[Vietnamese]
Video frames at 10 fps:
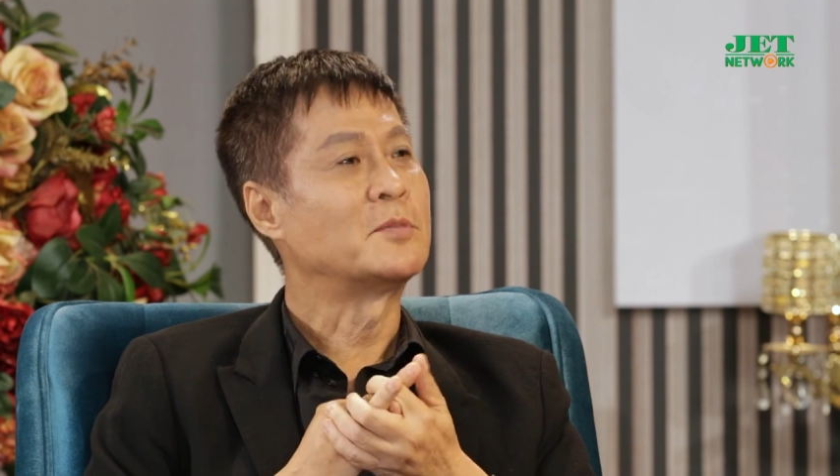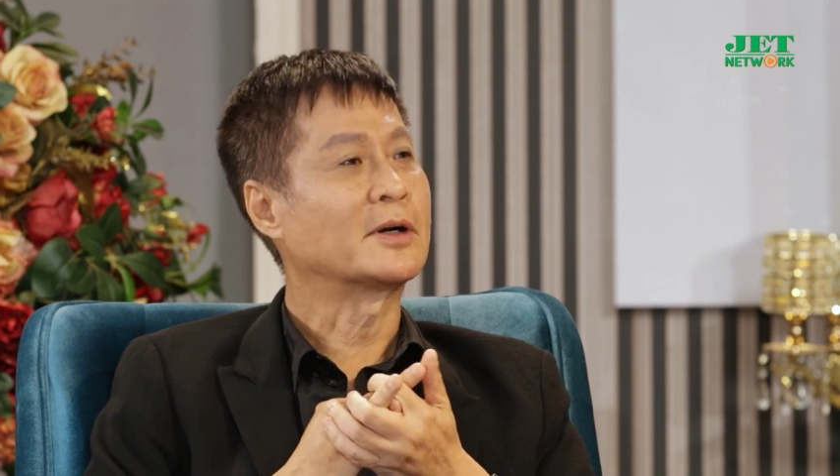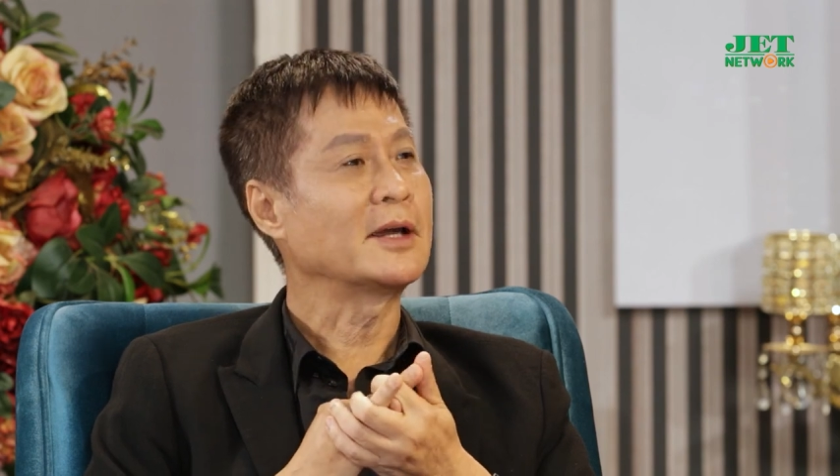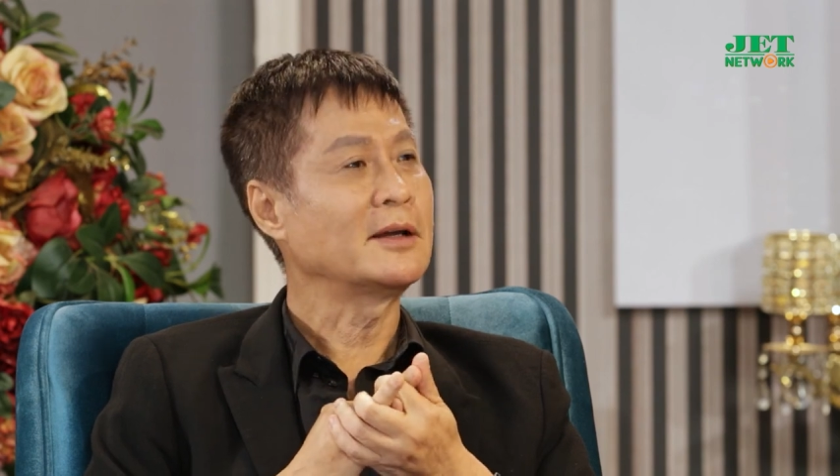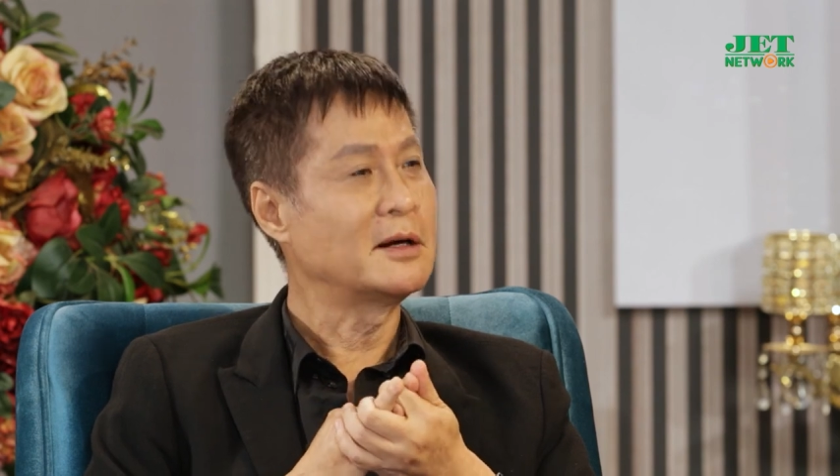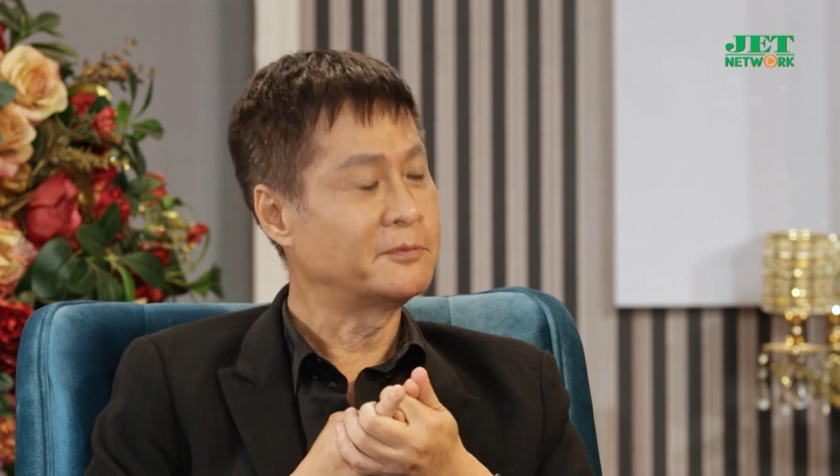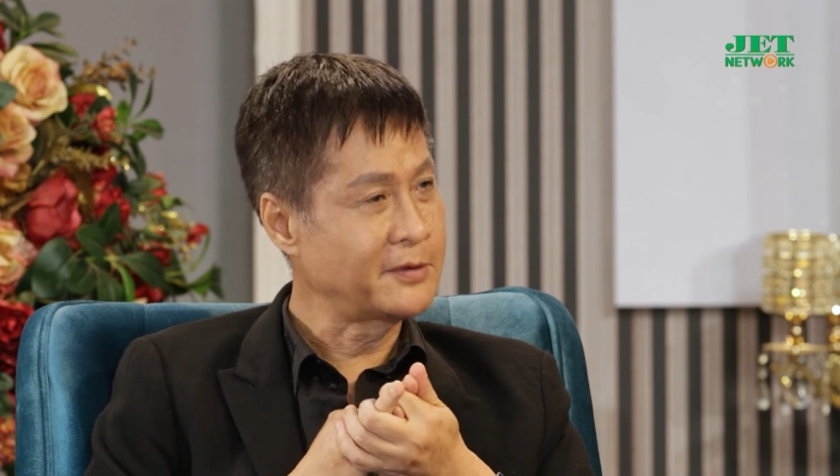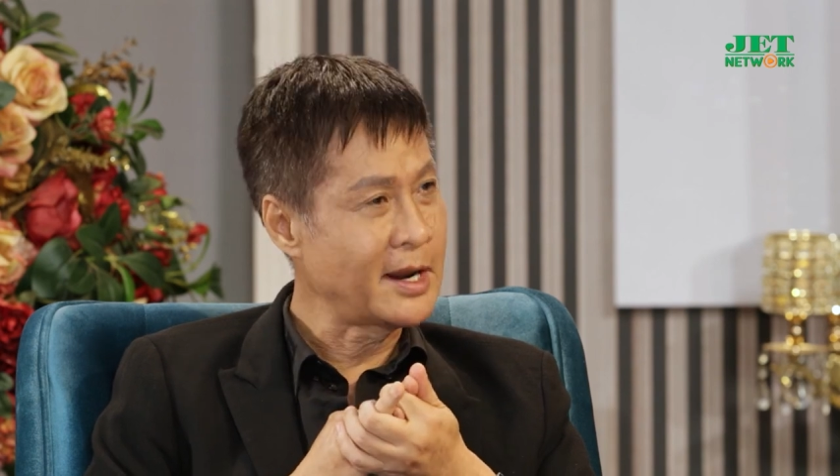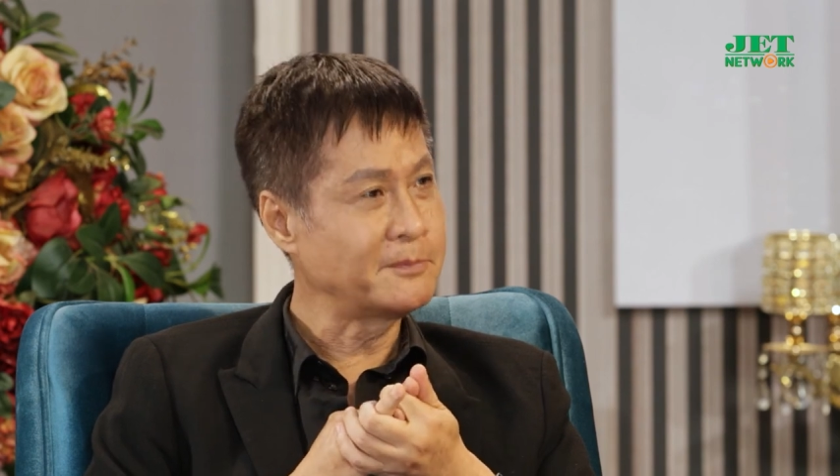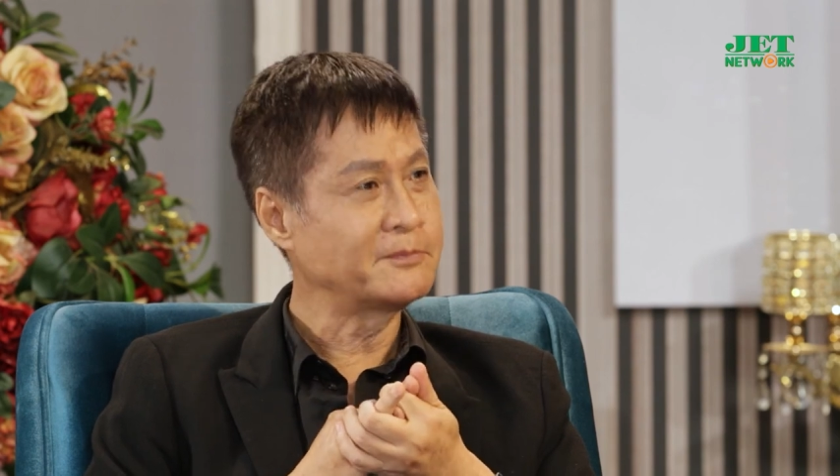một cách hợp
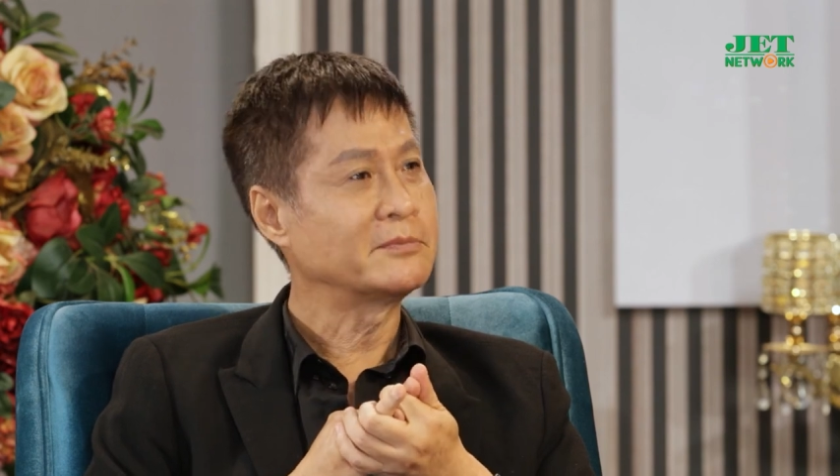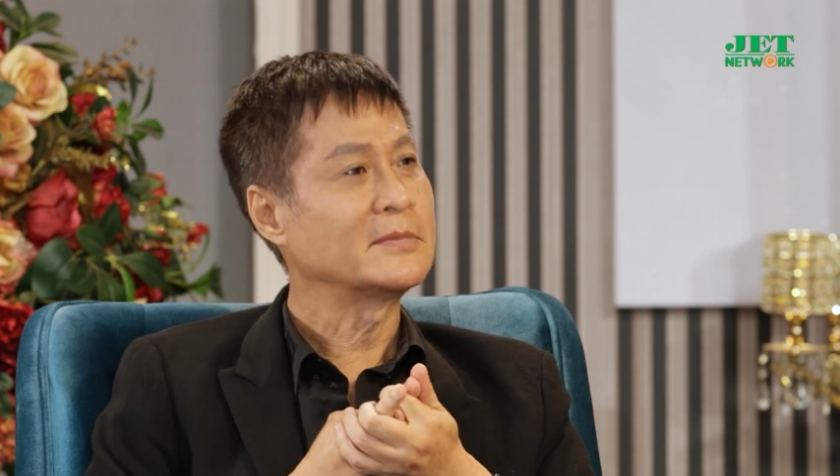pháp